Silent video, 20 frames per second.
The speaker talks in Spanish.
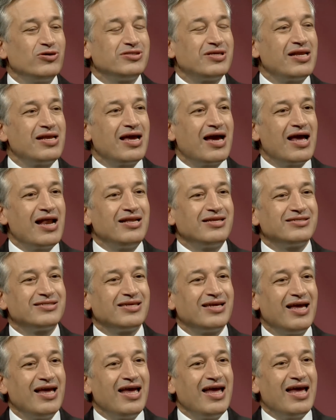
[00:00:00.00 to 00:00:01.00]
sería el,
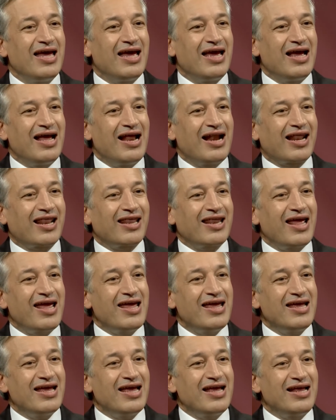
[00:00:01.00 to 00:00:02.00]
eh, el
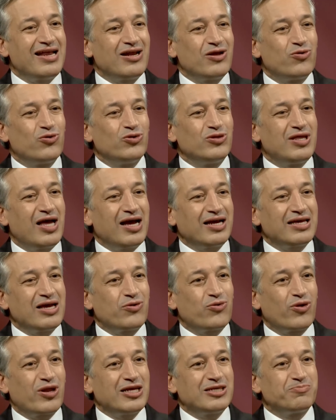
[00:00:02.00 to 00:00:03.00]
rey en Judá que
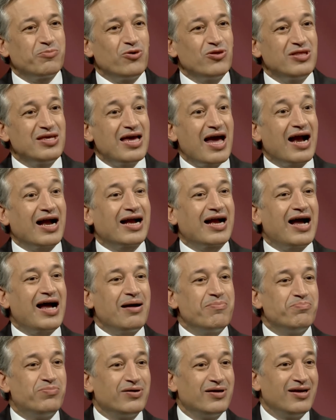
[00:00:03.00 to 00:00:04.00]
correspondía a
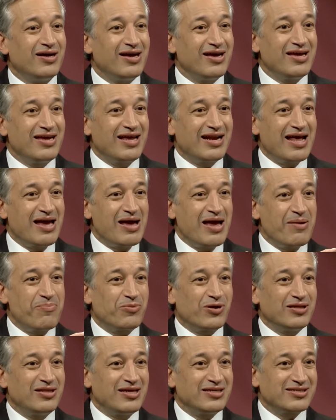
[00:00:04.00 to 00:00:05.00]
Cab en la
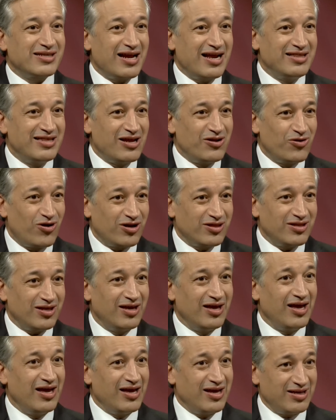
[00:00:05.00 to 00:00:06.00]
época de Israel del Norte.
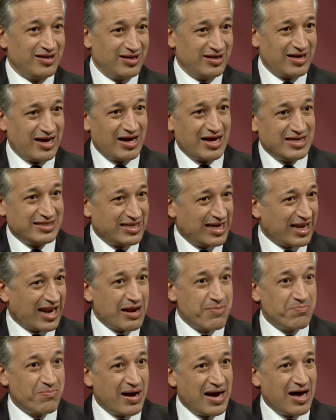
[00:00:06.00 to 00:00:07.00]
Este
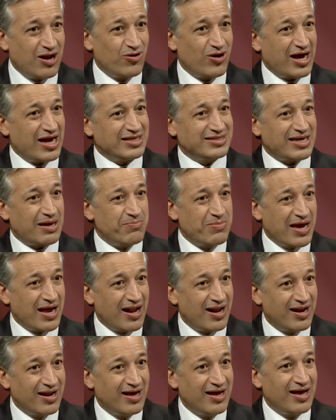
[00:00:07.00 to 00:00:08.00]
rey malo,
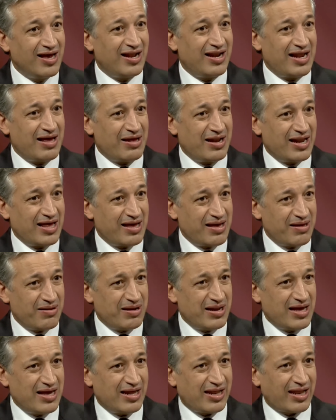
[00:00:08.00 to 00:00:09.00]
Jezabel, la,